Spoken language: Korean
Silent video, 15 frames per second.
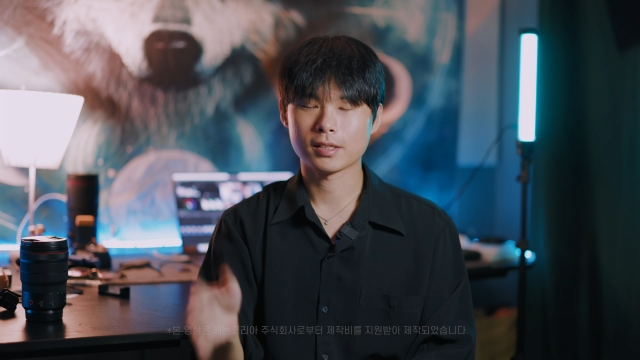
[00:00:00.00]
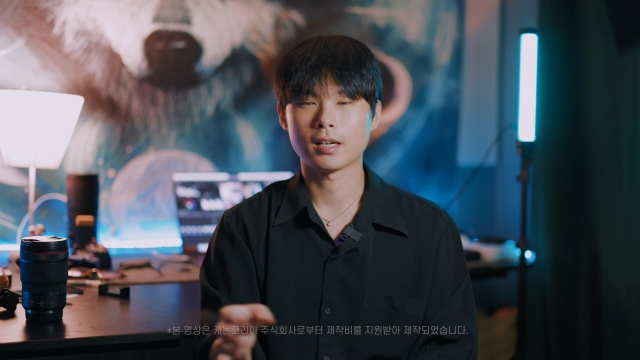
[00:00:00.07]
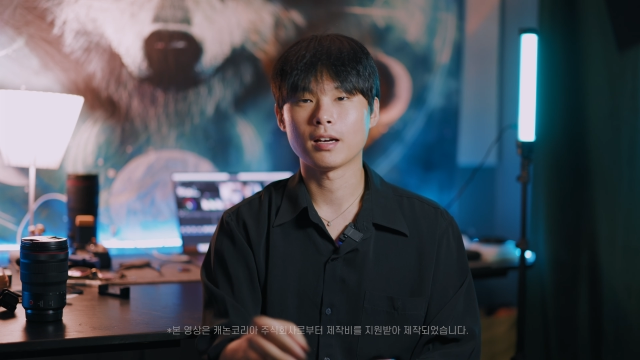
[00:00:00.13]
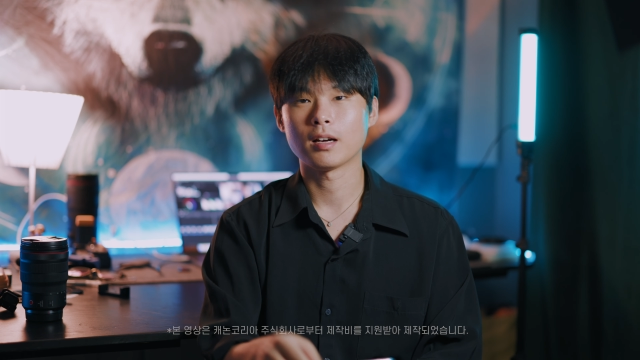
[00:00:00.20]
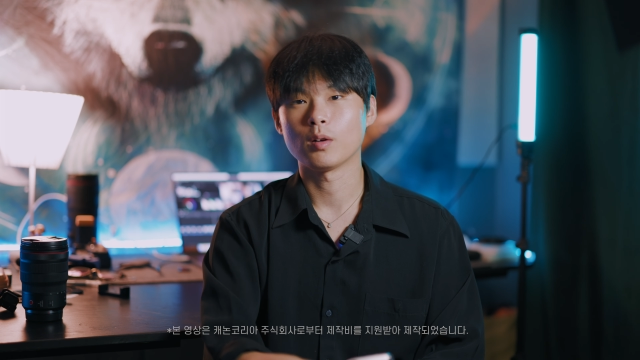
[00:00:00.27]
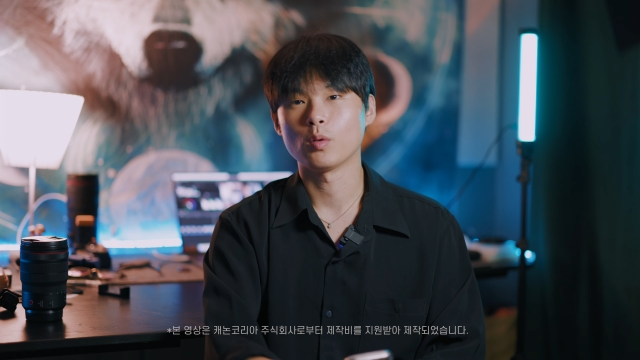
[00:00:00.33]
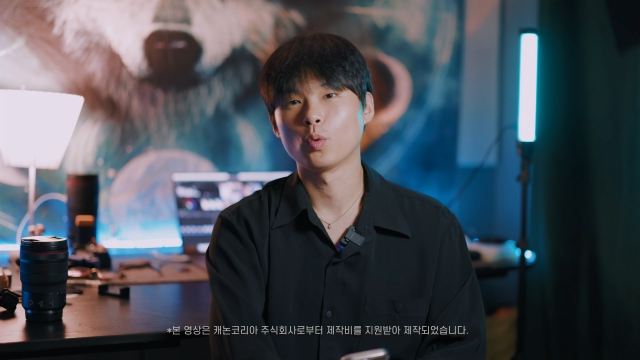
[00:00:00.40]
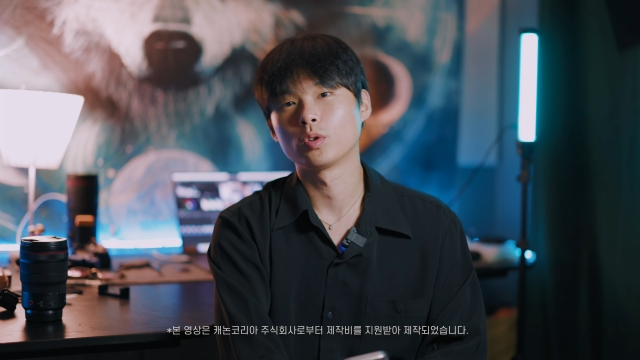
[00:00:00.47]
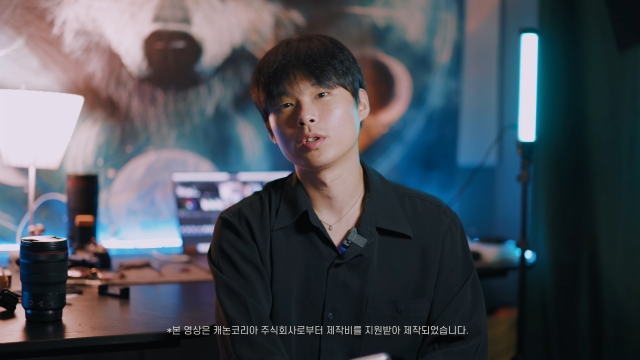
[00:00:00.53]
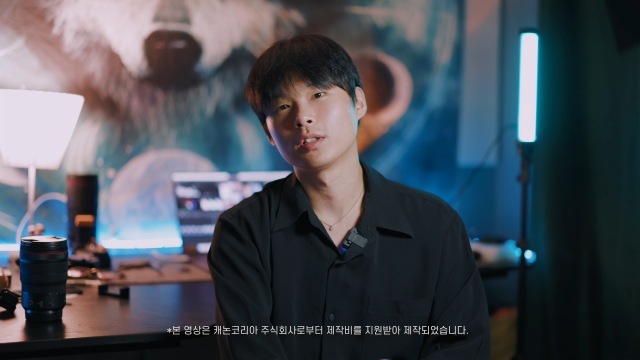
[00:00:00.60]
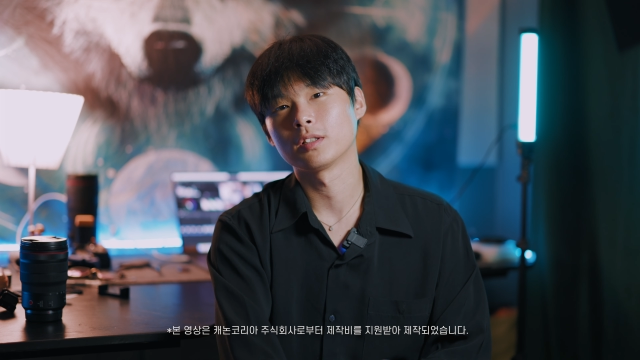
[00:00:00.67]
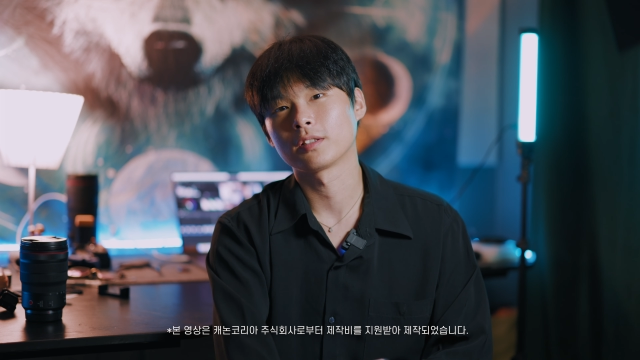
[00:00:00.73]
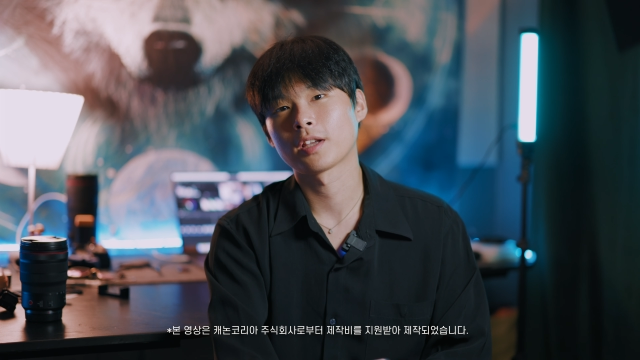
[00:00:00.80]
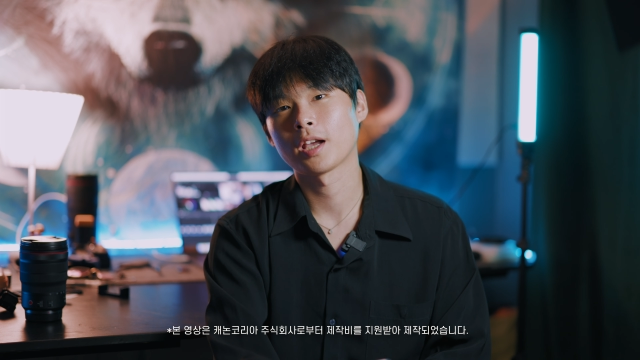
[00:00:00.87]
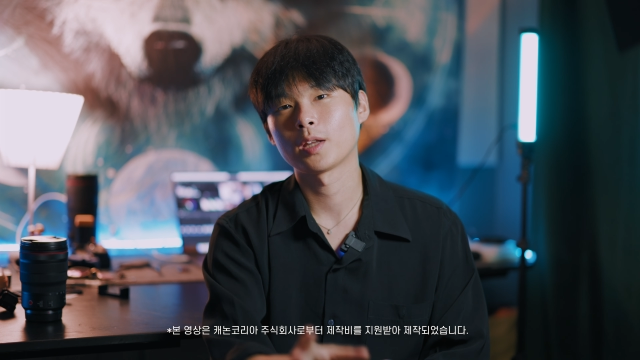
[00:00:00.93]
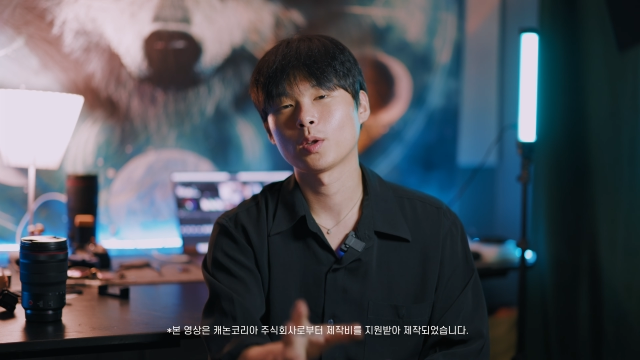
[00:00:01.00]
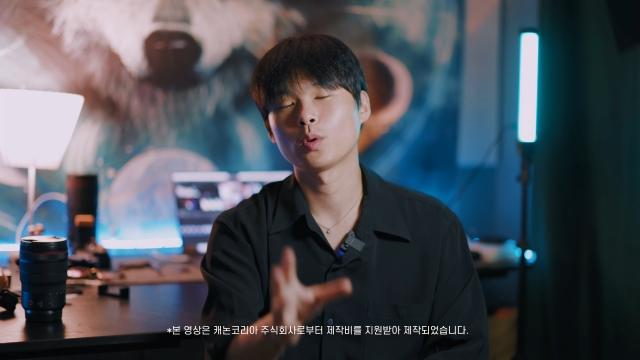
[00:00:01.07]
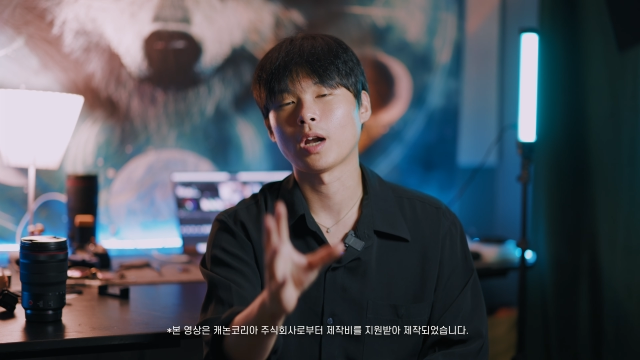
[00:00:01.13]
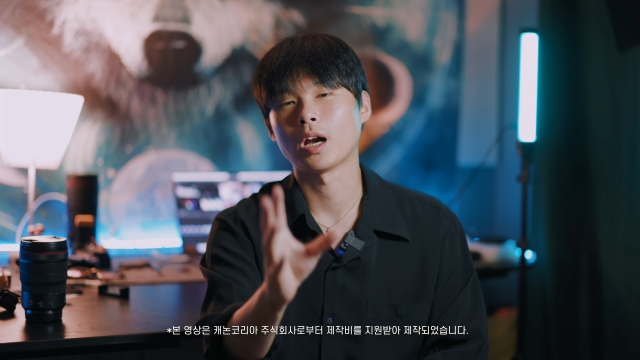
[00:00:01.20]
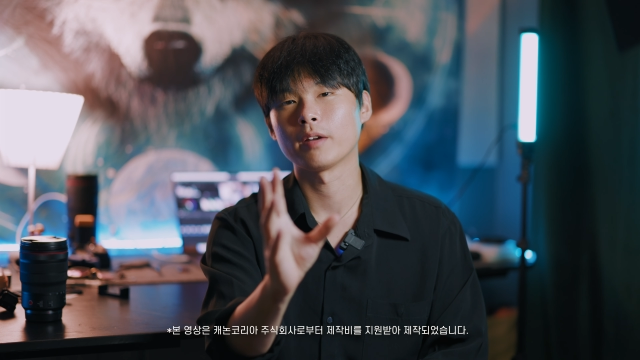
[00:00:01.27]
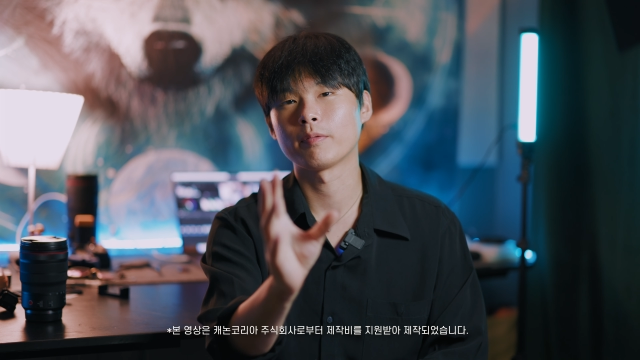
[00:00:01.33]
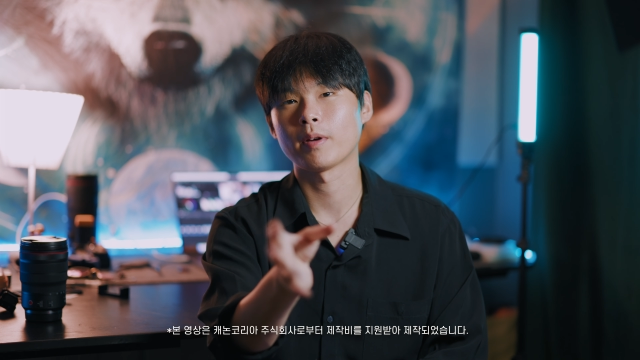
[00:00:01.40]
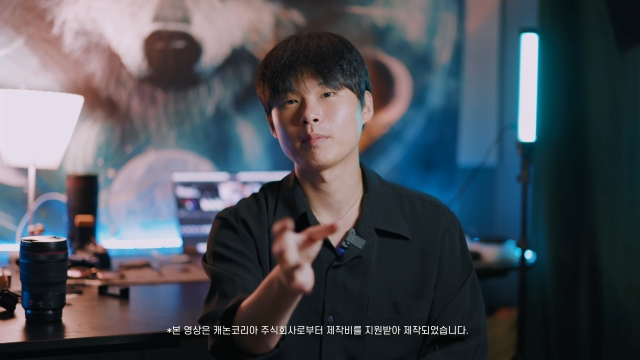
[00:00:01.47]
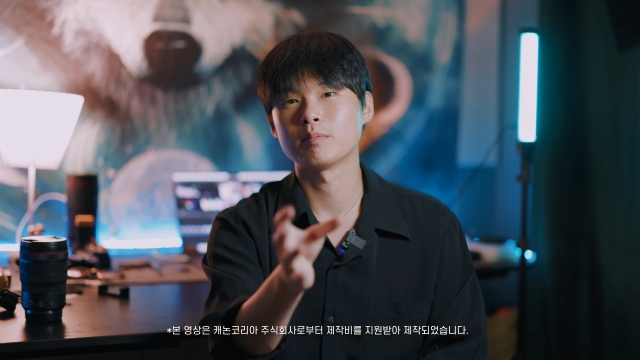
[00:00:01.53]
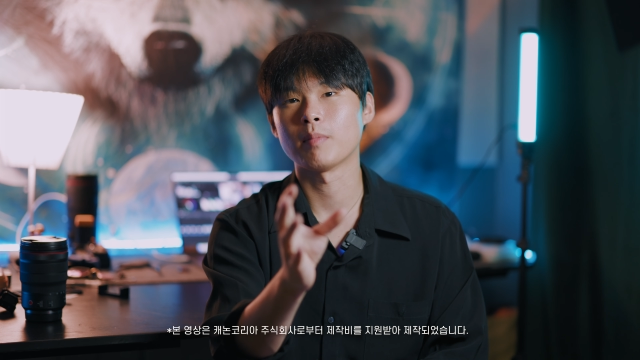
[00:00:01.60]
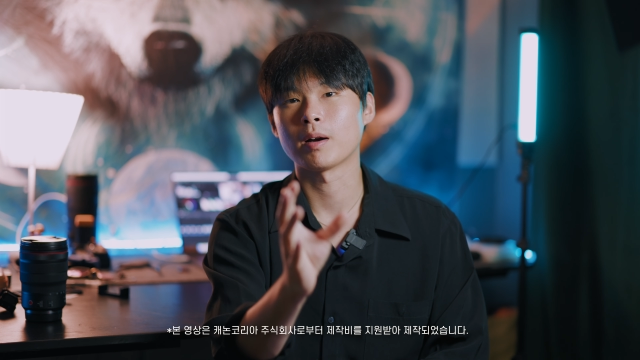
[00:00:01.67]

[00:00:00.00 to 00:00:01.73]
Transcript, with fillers: 자 오늘은 캐논 R5